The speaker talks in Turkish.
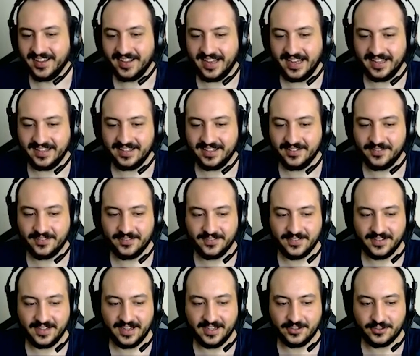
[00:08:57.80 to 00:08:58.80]
at Efifi
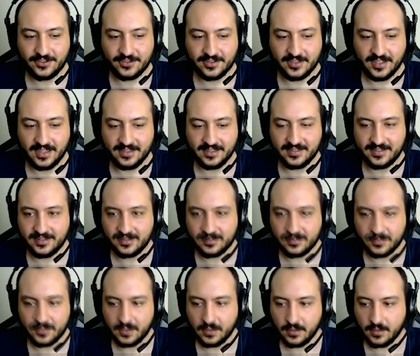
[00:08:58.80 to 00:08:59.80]
ya şunu at.
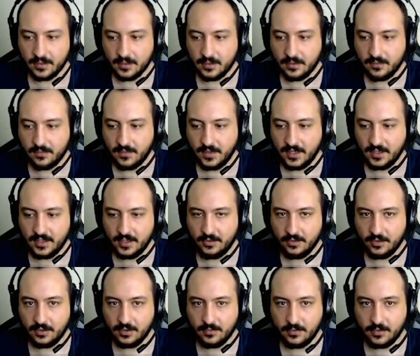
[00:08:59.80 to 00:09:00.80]
Wayne hadi
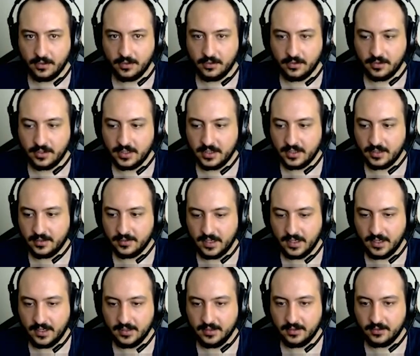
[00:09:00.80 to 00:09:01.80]
oğlum oyna oraya.
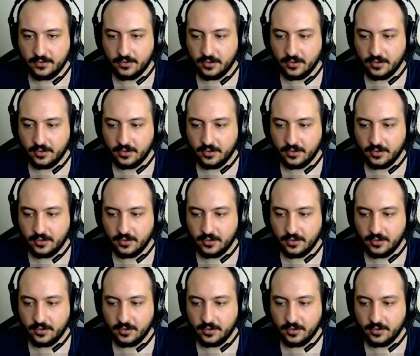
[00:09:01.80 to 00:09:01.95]
Aldık